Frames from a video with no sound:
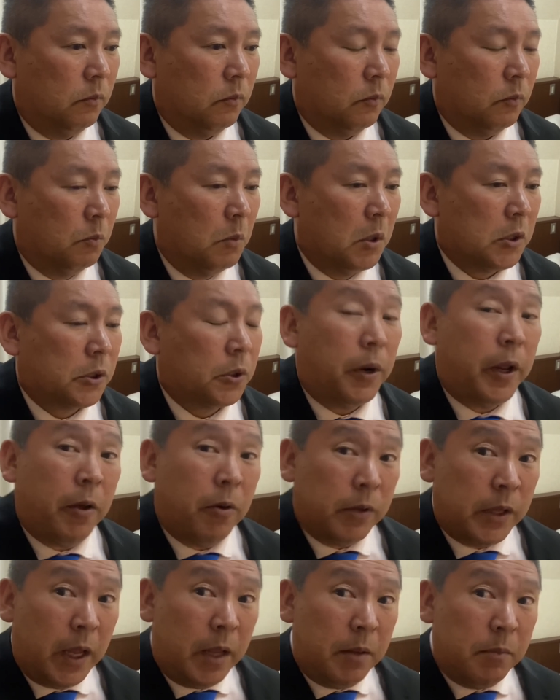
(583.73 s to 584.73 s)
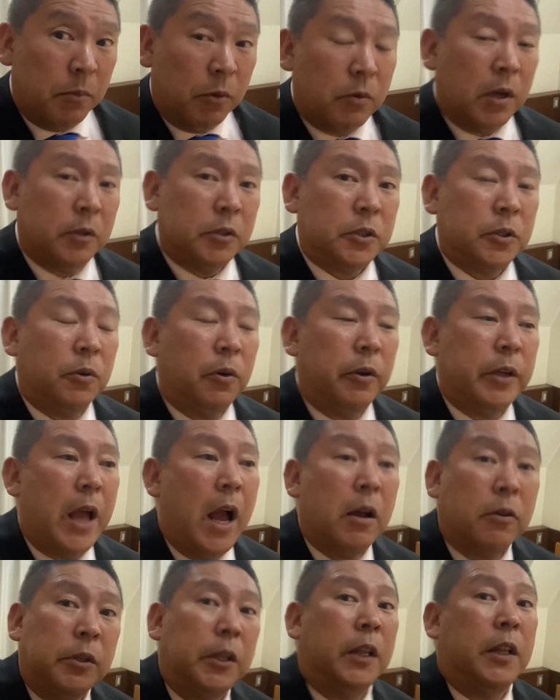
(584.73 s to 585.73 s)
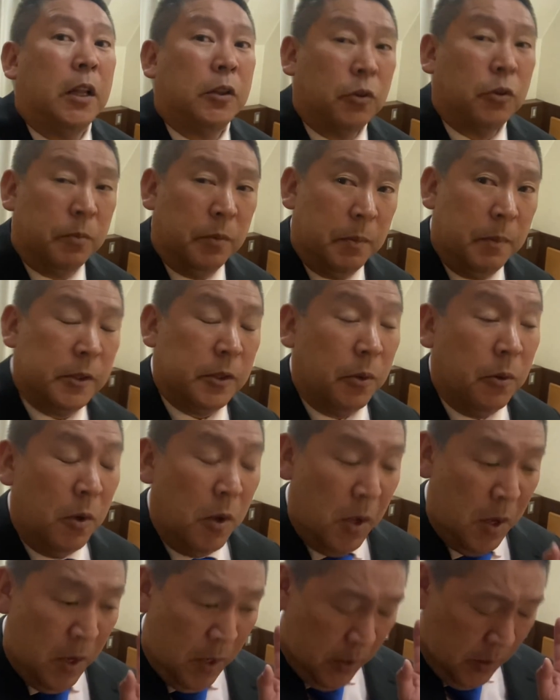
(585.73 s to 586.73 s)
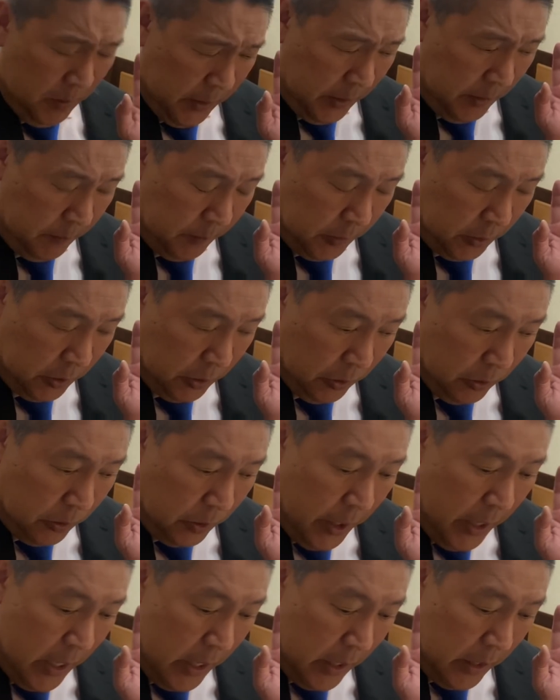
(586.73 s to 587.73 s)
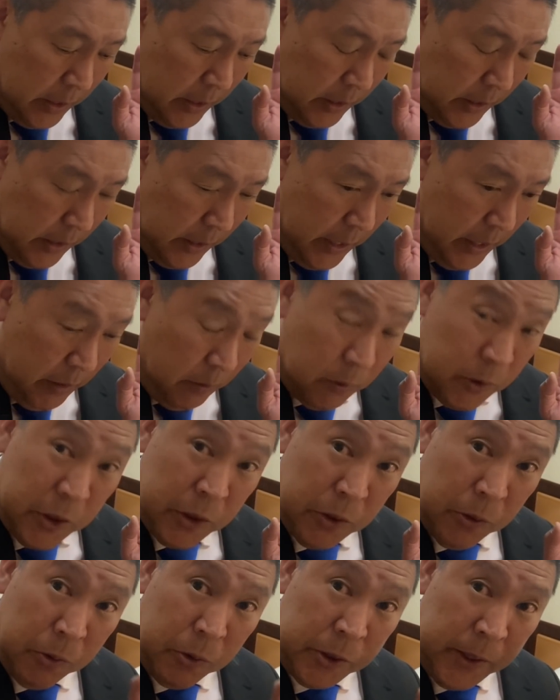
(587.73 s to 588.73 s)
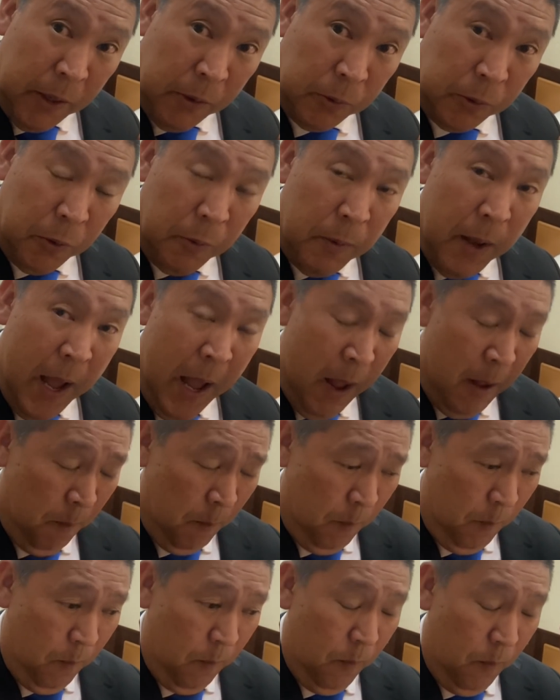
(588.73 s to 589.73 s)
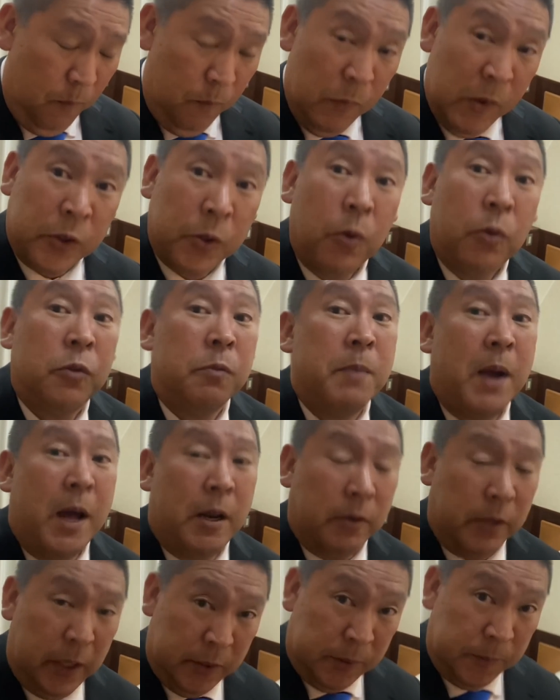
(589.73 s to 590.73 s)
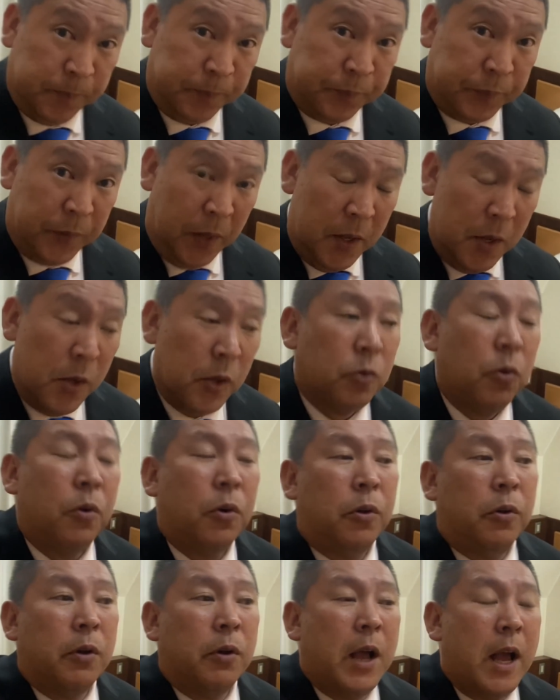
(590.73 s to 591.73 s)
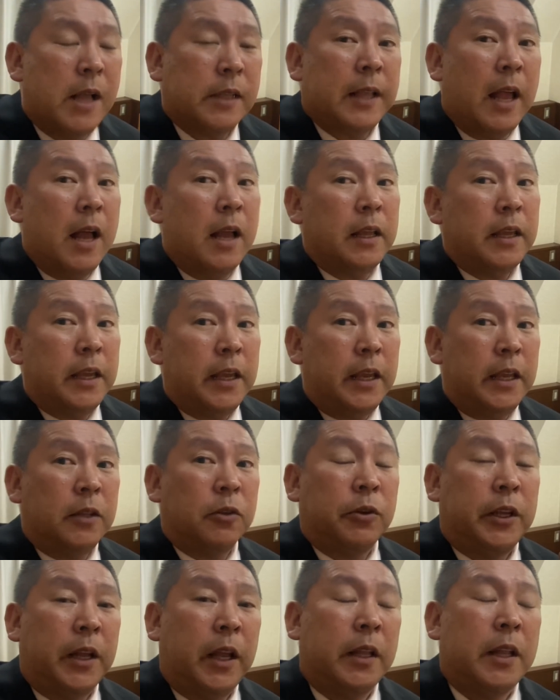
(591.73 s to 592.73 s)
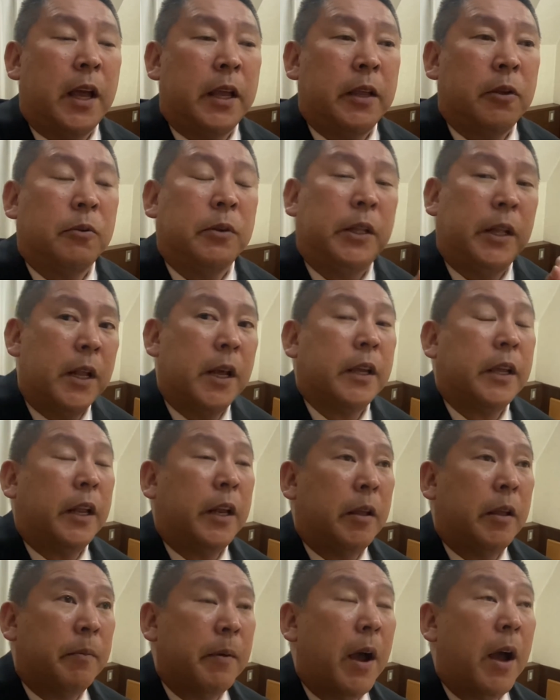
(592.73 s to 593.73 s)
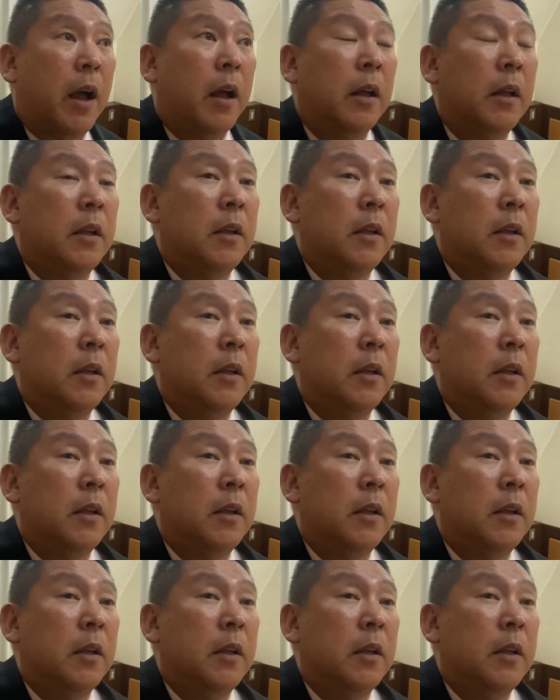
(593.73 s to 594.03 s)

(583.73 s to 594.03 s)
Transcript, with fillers: まあ、それをね、僕はすごい悪手だと思いますよ。衆議院議員を辞職したことは、すごく丸です。ところが、参議院の比例代表に出なければ、